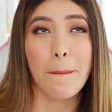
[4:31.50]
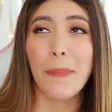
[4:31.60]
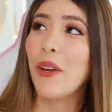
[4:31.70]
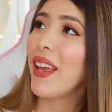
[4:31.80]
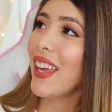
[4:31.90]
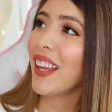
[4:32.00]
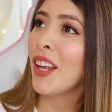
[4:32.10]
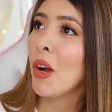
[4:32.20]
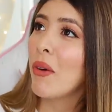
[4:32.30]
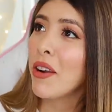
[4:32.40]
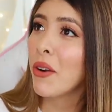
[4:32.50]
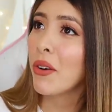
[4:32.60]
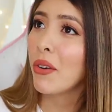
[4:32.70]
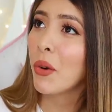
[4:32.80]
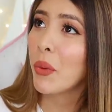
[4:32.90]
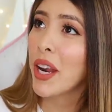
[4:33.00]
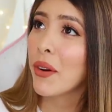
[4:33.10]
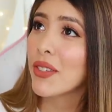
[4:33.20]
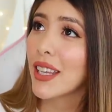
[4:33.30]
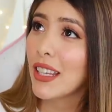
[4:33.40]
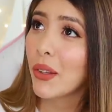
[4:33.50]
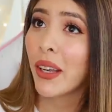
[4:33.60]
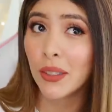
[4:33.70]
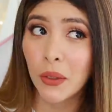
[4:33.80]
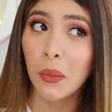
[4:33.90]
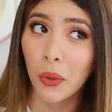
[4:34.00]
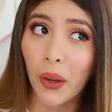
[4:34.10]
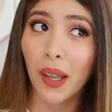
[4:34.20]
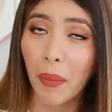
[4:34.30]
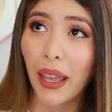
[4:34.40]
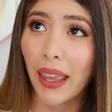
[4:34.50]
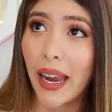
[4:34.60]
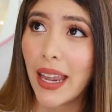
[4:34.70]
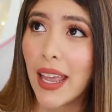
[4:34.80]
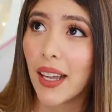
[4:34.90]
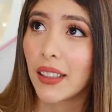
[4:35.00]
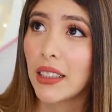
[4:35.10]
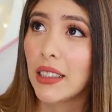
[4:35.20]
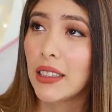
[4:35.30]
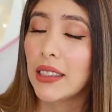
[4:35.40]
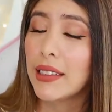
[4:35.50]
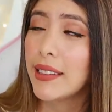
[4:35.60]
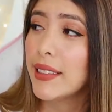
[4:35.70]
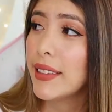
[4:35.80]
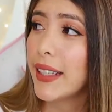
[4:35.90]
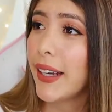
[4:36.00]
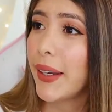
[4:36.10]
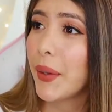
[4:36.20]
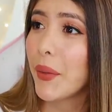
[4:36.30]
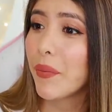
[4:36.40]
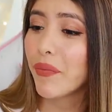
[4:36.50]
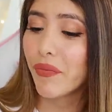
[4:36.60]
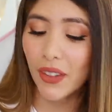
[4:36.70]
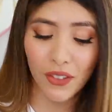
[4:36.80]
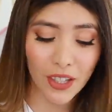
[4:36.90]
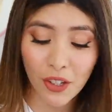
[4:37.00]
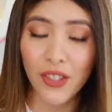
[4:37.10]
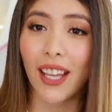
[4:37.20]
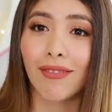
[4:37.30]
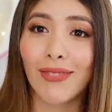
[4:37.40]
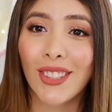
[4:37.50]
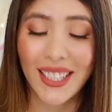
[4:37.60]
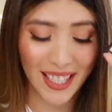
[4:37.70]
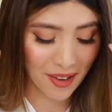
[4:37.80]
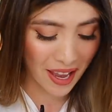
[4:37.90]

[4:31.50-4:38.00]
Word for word: Pero es que ya tengo varios rubores rosaditos que son como los que me quedarían. entonces, no sé, no sé si,